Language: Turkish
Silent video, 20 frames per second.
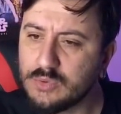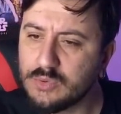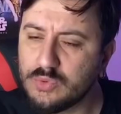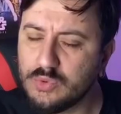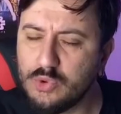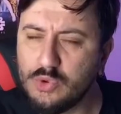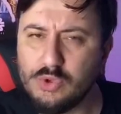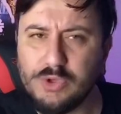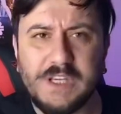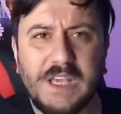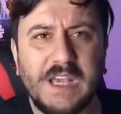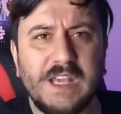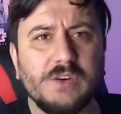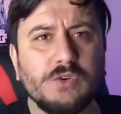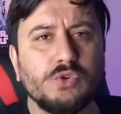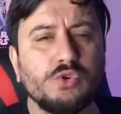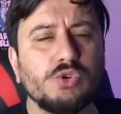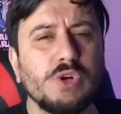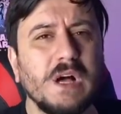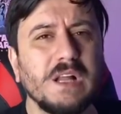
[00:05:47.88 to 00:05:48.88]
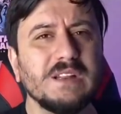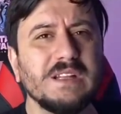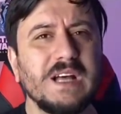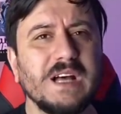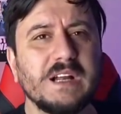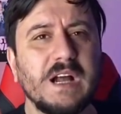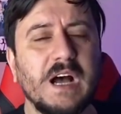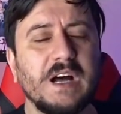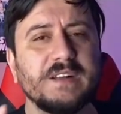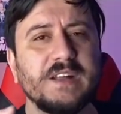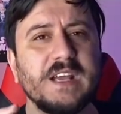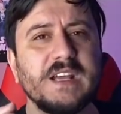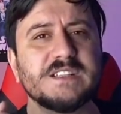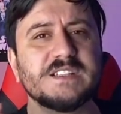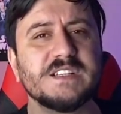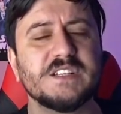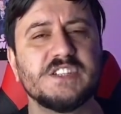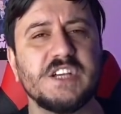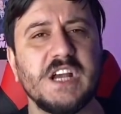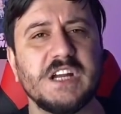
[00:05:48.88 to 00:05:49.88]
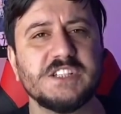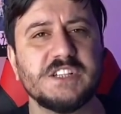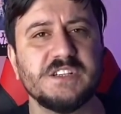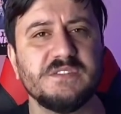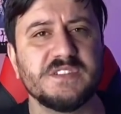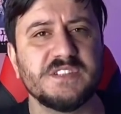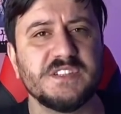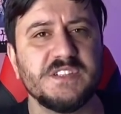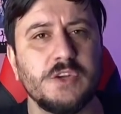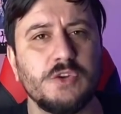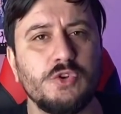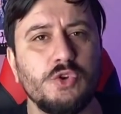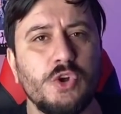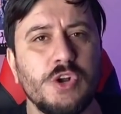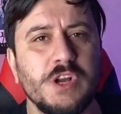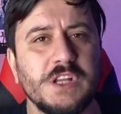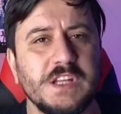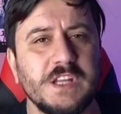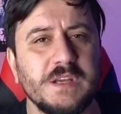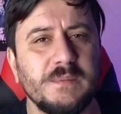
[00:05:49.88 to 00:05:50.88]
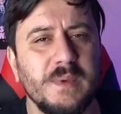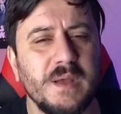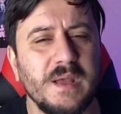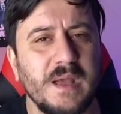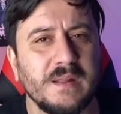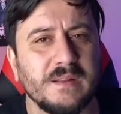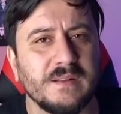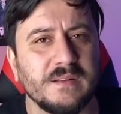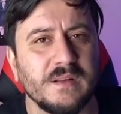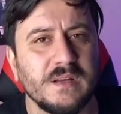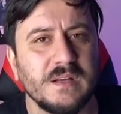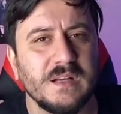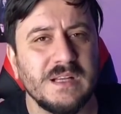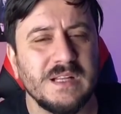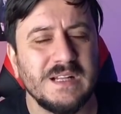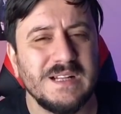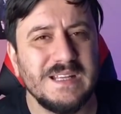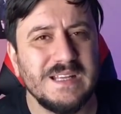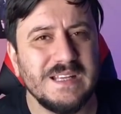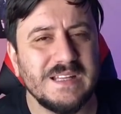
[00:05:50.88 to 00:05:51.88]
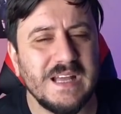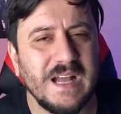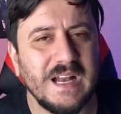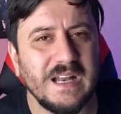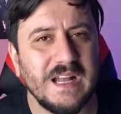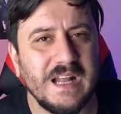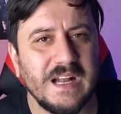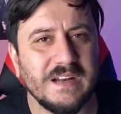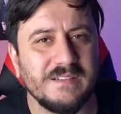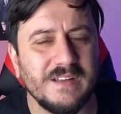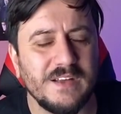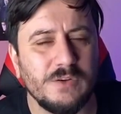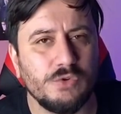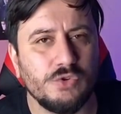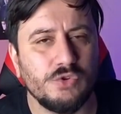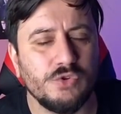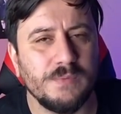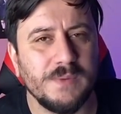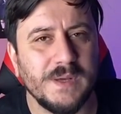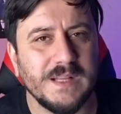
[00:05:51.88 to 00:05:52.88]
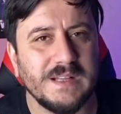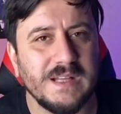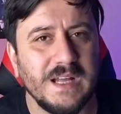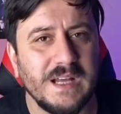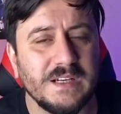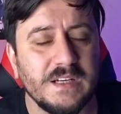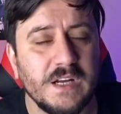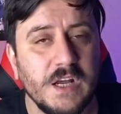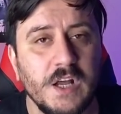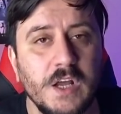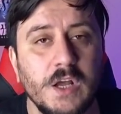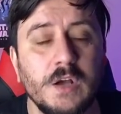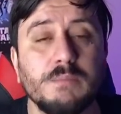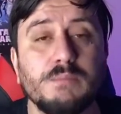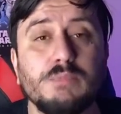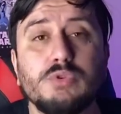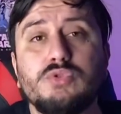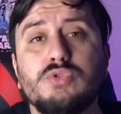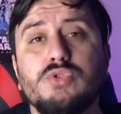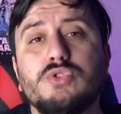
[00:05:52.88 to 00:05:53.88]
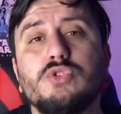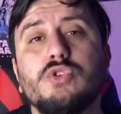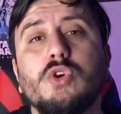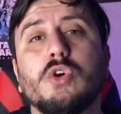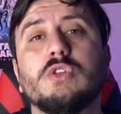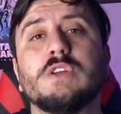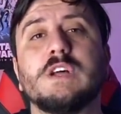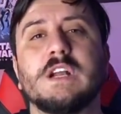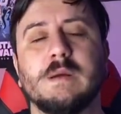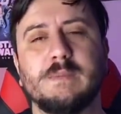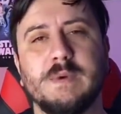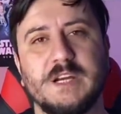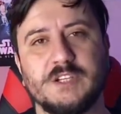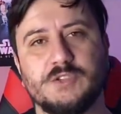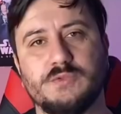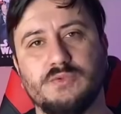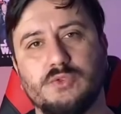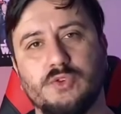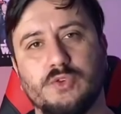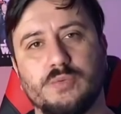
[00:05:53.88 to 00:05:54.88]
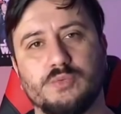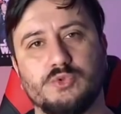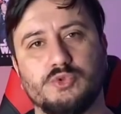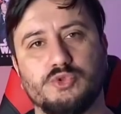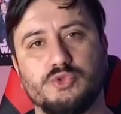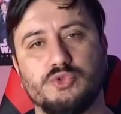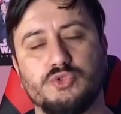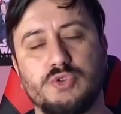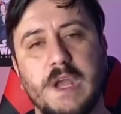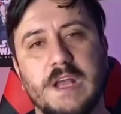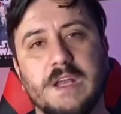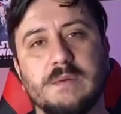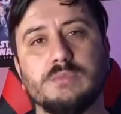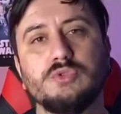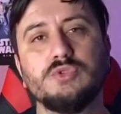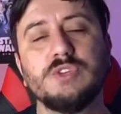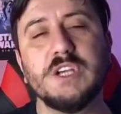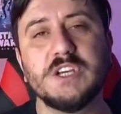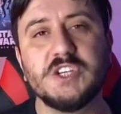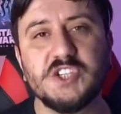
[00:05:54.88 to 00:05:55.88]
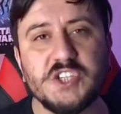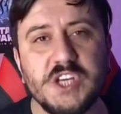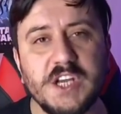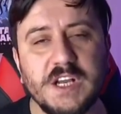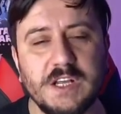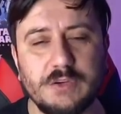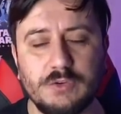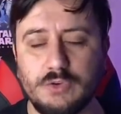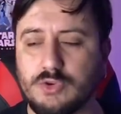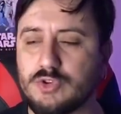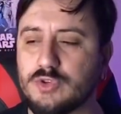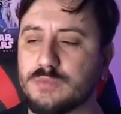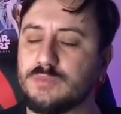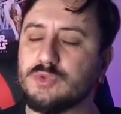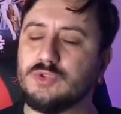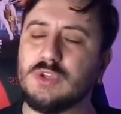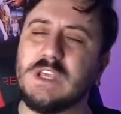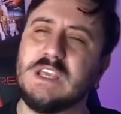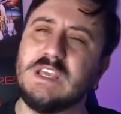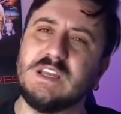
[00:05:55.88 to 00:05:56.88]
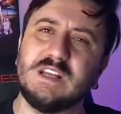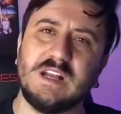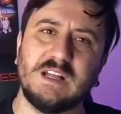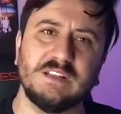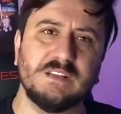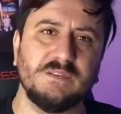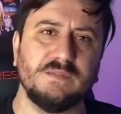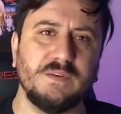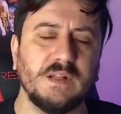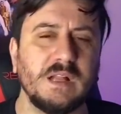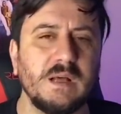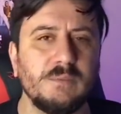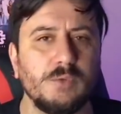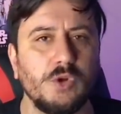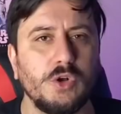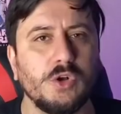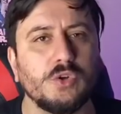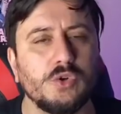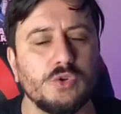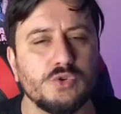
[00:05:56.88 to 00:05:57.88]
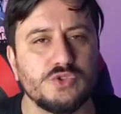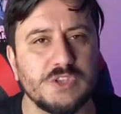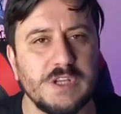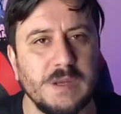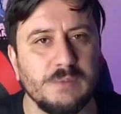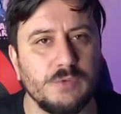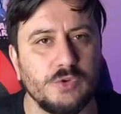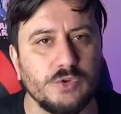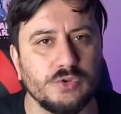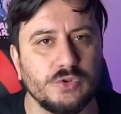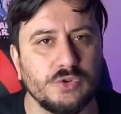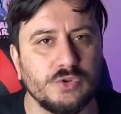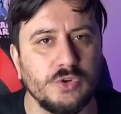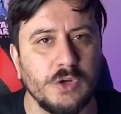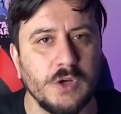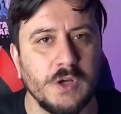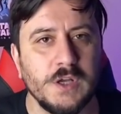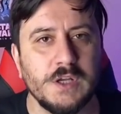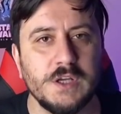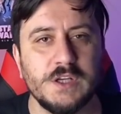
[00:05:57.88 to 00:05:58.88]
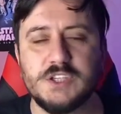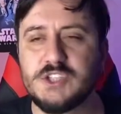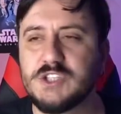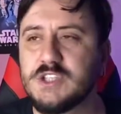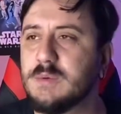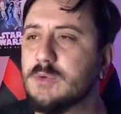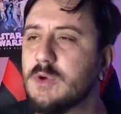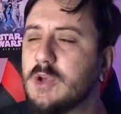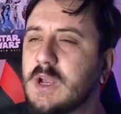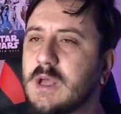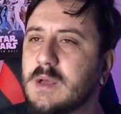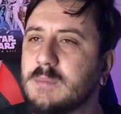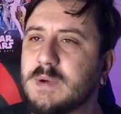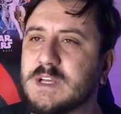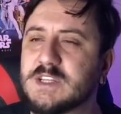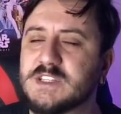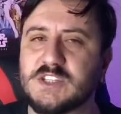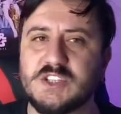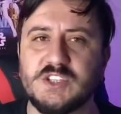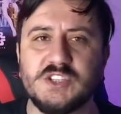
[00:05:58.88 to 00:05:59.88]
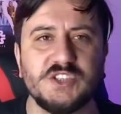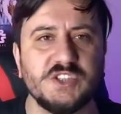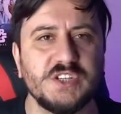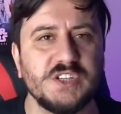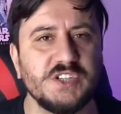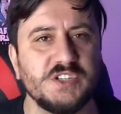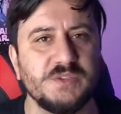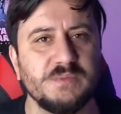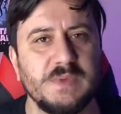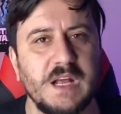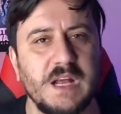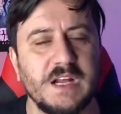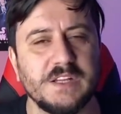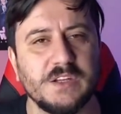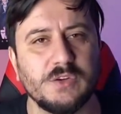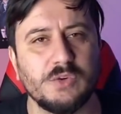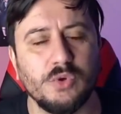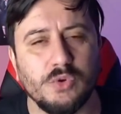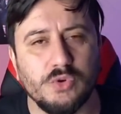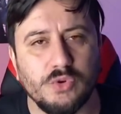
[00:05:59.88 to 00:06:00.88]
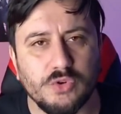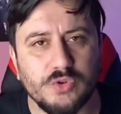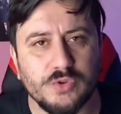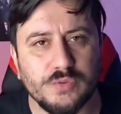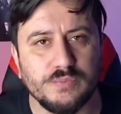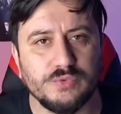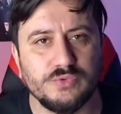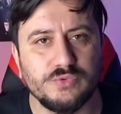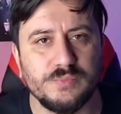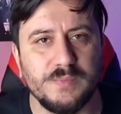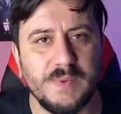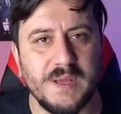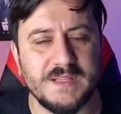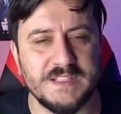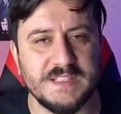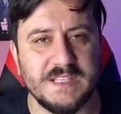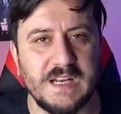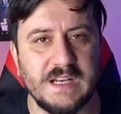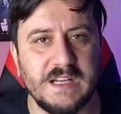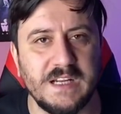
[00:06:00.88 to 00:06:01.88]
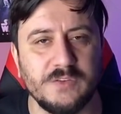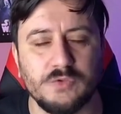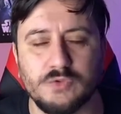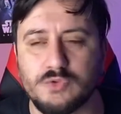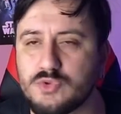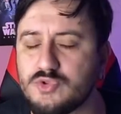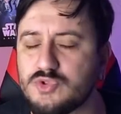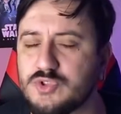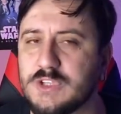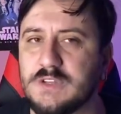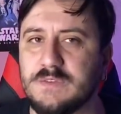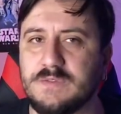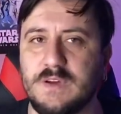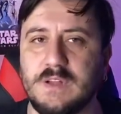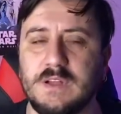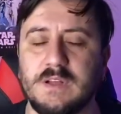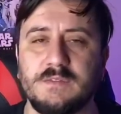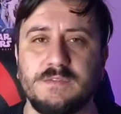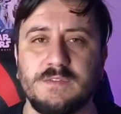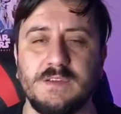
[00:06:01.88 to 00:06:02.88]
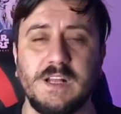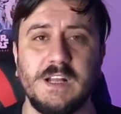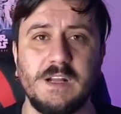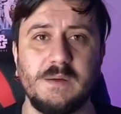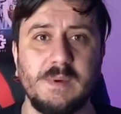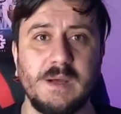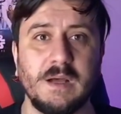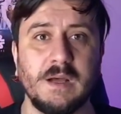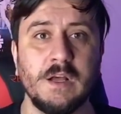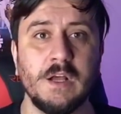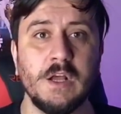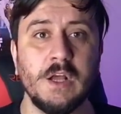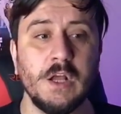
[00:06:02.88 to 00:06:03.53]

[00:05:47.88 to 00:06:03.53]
ülkeyi kurallar, anayasa çerçevesinde yönetemeyen liderler ve hükümetler bu tür yollara başvuruyormuş. Yani bunu yaşayarak gördük. Bunu İran'da falan böyle gözlemliyorduk. İşte böyle baskıcı rejimlerde görüyorduk bunun benzerlerini Rusya'da falan filan ama